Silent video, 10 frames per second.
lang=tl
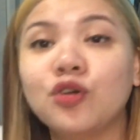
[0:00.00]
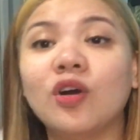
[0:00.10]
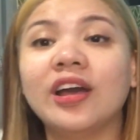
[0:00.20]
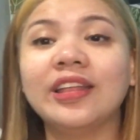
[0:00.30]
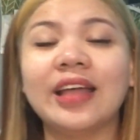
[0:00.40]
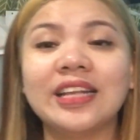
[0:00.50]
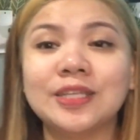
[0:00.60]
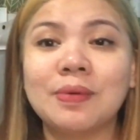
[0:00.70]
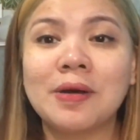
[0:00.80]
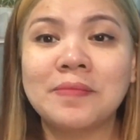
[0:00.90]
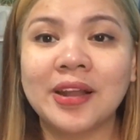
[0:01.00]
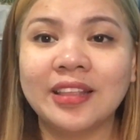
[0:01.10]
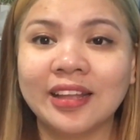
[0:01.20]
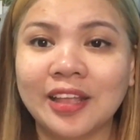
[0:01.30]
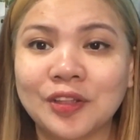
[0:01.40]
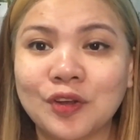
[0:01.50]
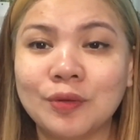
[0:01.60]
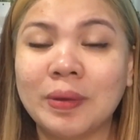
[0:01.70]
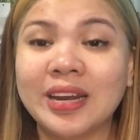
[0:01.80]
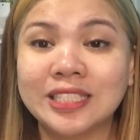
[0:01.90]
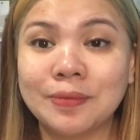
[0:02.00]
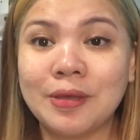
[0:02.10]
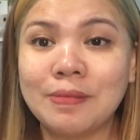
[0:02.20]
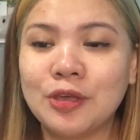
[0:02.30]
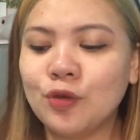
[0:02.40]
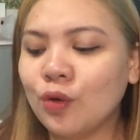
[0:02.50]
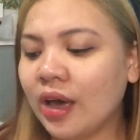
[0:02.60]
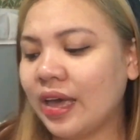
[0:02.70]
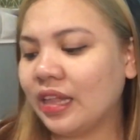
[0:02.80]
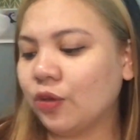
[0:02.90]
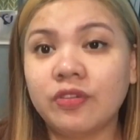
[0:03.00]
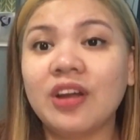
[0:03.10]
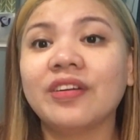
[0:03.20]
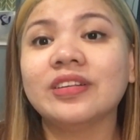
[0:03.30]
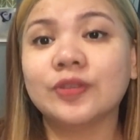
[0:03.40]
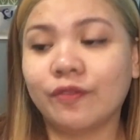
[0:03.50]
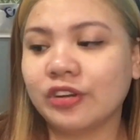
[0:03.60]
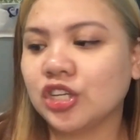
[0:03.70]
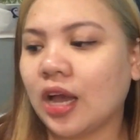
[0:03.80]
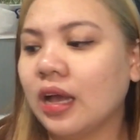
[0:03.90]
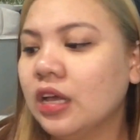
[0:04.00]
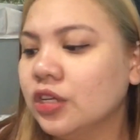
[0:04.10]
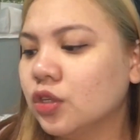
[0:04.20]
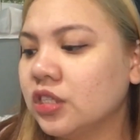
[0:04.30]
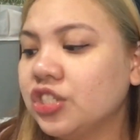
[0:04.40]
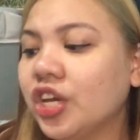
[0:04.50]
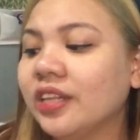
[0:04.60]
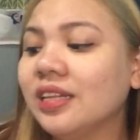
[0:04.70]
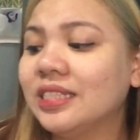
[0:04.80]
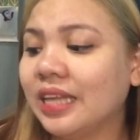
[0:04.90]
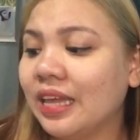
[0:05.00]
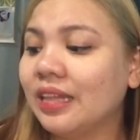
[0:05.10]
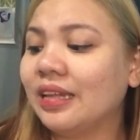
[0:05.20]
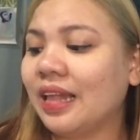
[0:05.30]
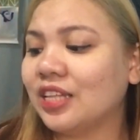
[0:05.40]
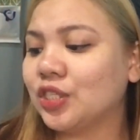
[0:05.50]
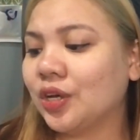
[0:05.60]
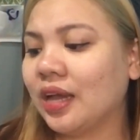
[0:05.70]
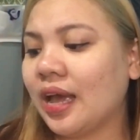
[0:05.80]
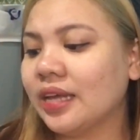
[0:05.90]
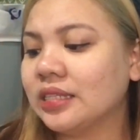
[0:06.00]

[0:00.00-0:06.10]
yung kagandahan sa mga product na to para sa baby, yung ayan, fragrance free siya. So, sa Gentle Skin Cleanser guys,